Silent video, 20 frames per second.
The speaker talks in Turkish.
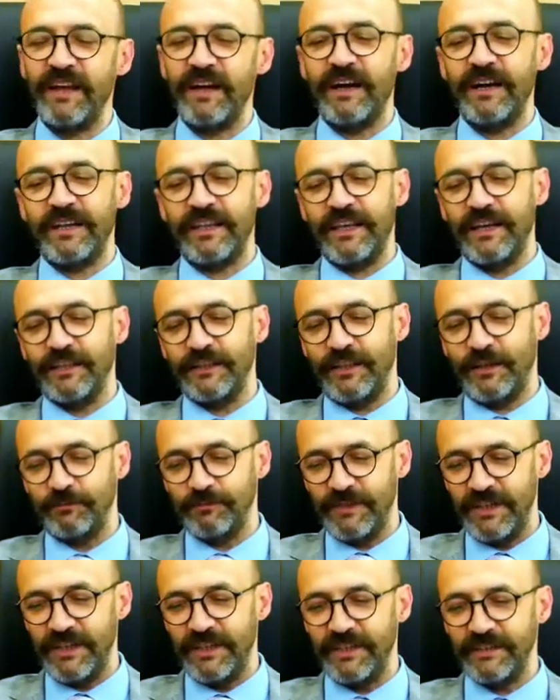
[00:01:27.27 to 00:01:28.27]
Hangi
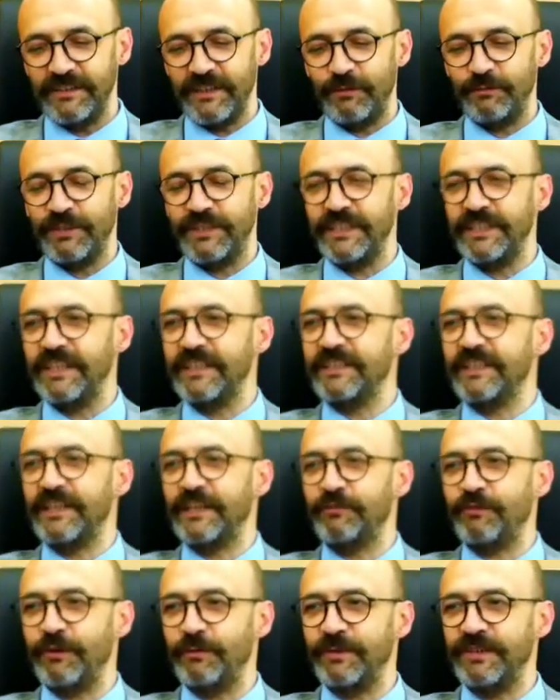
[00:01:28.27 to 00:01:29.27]
anlamda? Tabii ki Yeniden
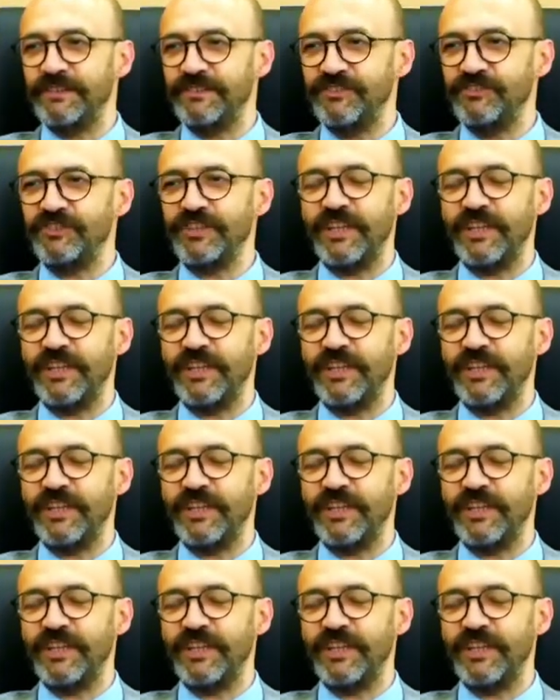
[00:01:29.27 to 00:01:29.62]
Refah Partisi'nin